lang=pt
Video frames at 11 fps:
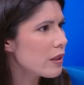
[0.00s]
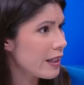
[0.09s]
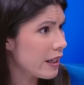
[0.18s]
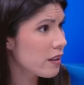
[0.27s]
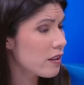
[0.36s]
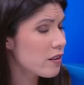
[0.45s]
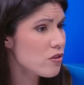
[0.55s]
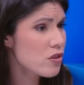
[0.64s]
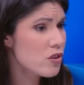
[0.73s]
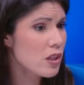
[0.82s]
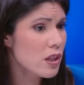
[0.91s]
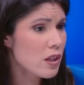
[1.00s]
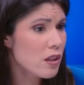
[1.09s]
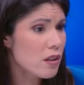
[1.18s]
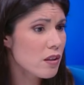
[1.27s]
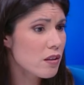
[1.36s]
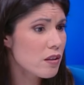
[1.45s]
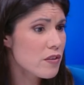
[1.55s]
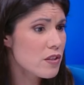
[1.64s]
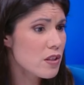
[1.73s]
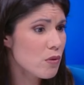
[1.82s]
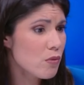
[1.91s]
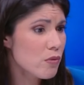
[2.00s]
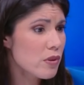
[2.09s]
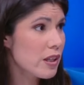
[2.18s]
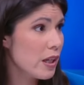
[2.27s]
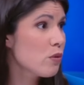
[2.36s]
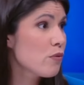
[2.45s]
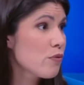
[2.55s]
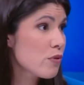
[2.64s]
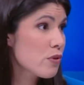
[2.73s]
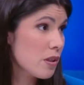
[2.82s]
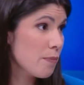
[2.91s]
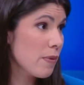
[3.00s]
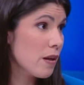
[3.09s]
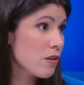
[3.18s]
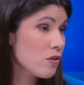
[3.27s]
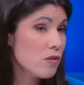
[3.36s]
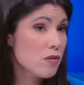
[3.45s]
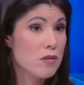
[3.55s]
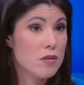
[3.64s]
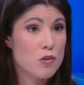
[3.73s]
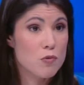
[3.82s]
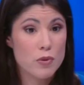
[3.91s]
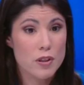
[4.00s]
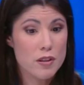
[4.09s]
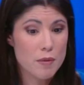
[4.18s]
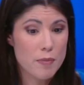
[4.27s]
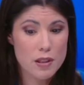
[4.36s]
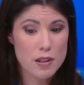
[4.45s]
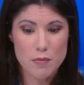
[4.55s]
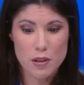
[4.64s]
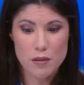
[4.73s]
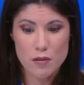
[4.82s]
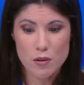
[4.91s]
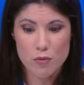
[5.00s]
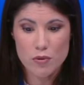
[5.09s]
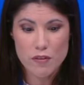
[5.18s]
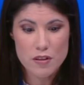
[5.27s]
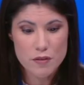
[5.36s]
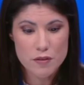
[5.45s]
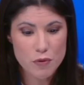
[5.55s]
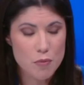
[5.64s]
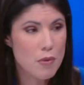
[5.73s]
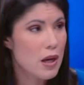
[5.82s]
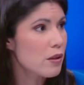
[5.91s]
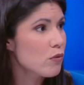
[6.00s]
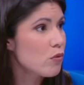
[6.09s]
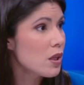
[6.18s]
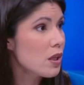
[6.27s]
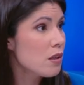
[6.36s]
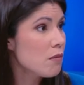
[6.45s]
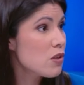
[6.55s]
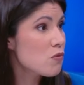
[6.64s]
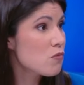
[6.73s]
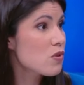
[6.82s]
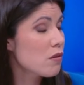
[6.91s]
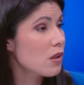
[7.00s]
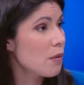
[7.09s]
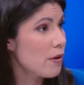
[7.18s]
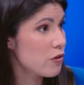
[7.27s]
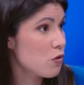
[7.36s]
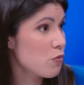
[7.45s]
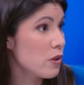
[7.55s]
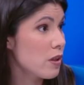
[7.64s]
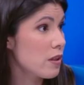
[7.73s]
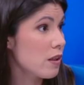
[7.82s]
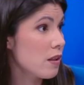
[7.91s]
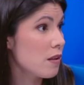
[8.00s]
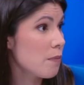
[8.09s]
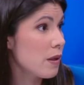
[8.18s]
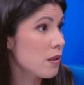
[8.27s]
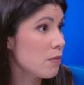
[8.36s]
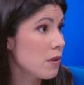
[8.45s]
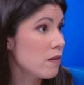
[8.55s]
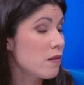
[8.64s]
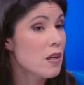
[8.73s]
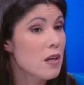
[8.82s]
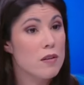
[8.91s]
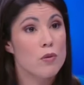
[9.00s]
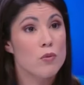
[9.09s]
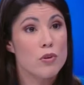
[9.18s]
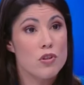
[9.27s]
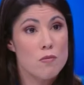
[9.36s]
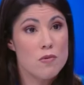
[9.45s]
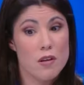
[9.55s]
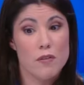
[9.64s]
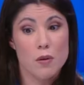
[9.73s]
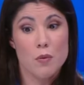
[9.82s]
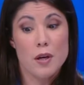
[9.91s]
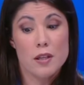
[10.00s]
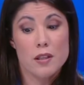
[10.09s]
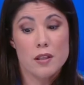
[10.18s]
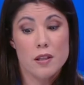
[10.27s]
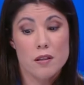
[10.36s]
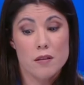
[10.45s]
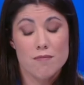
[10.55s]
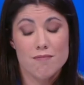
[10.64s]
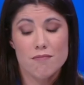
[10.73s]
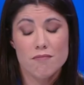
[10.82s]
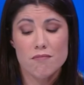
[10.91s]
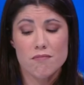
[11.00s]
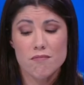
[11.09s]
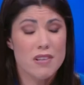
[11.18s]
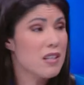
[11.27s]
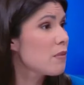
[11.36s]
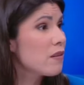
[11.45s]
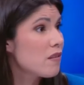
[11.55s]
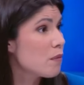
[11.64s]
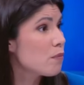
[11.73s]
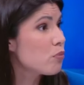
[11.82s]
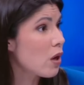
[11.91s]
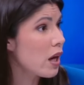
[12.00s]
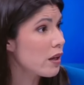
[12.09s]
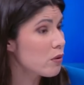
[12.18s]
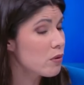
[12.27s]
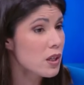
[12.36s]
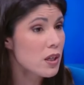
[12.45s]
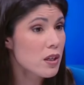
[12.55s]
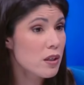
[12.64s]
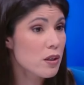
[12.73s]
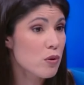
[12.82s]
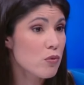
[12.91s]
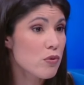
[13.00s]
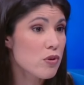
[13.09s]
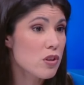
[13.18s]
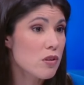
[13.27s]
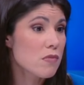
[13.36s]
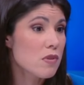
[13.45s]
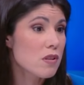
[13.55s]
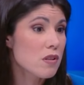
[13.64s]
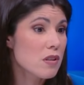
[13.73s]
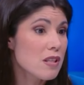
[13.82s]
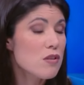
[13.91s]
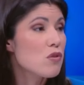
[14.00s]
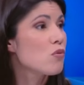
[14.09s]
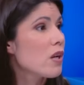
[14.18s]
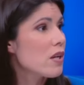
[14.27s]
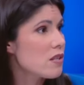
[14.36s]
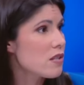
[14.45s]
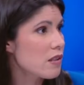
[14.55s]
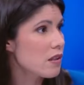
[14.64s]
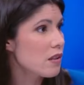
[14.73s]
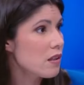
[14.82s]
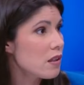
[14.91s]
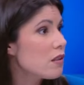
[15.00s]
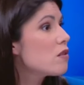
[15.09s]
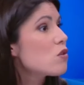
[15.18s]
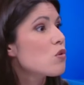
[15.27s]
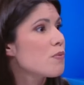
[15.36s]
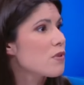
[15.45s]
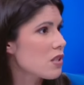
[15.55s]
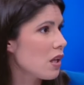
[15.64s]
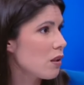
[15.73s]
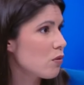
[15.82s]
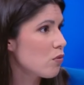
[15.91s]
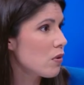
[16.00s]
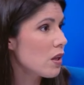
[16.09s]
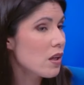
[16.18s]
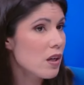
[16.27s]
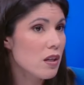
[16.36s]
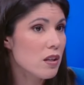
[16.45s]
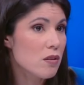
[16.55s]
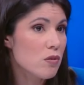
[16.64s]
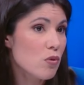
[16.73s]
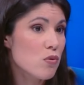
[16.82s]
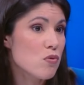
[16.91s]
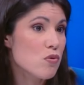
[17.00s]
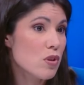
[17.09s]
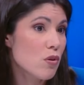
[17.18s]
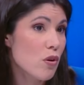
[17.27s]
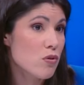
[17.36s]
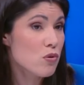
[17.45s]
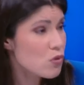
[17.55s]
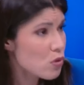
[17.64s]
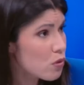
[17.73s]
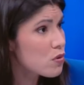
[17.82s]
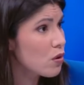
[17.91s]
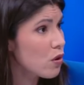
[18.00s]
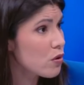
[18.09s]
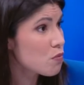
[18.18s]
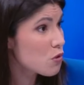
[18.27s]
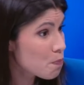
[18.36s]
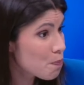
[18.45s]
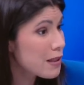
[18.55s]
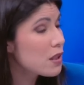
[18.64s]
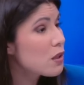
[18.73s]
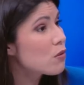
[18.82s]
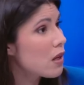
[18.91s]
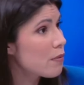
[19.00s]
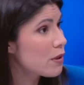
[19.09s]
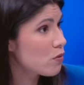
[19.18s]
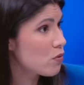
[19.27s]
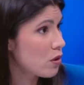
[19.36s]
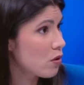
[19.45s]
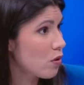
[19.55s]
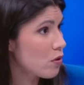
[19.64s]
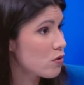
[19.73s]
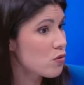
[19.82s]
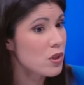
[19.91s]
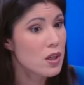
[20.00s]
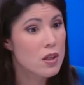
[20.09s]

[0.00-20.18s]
regras Uh, que fizeram com que quem não fosse capaz de responder atempadamente, que não tivesse informado, e mesmo sendo capaz de responder atempadamente, tendo um regime de salvaguarda que era meramente temporário, criou um regime de insegurança e de sobressalto em todos os idosos, não só nos idosos, mas particularmente nos idosos,